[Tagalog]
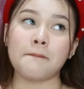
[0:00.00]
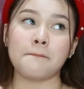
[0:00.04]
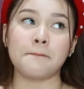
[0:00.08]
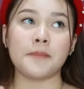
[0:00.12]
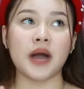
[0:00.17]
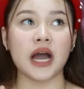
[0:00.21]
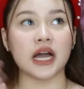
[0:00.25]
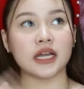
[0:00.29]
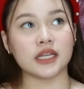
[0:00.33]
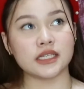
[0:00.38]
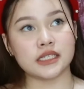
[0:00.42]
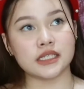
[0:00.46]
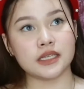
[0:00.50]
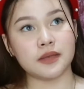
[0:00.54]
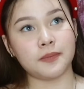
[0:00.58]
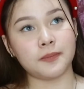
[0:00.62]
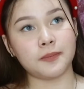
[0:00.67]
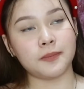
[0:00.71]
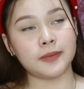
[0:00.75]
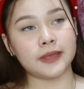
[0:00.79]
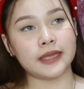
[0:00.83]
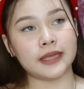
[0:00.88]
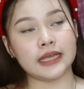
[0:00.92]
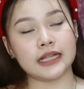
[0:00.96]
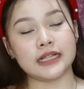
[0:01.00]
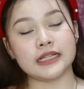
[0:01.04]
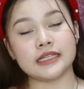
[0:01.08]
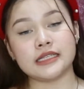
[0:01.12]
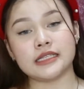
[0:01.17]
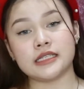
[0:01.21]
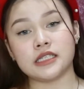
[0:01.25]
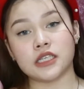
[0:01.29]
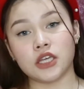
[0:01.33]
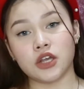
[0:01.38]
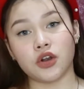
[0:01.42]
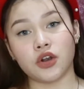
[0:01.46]
Maxi Feel
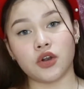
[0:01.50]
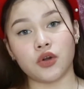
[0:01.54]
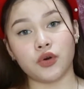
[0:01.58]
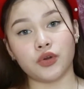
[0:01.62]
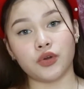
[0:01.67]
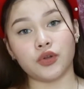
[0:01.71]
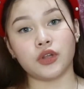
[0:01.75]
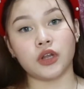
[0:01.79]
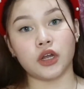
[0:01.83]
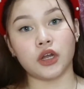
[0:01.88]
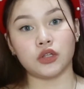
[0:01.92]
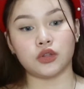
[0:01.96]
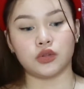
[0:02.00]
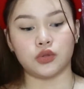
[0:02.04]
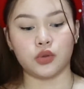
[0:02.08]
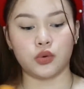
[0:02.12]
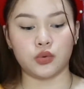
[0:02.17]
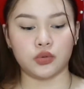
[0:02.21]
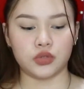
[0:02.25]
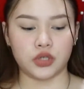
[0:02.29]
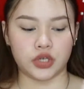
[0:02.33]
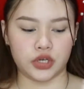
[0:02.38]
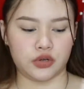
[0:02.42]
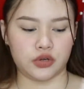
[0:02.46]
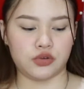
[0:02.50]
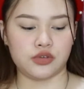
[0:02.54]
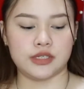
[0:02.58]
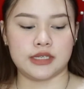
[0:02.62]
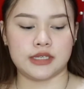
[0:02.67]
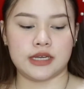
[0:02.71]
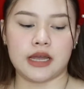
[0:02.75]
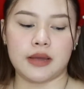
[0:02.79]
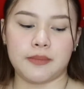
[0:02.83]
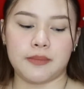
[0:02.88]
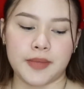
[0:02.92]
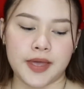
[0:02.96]
Zero, yun ang toner ko
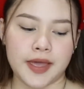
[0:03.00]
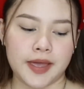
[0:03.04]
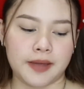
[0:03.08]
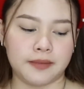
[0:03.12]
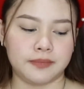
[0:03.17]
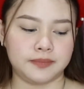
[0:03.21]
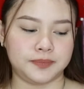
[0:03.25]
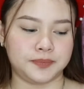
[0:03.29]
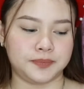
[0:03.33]
sa gabi.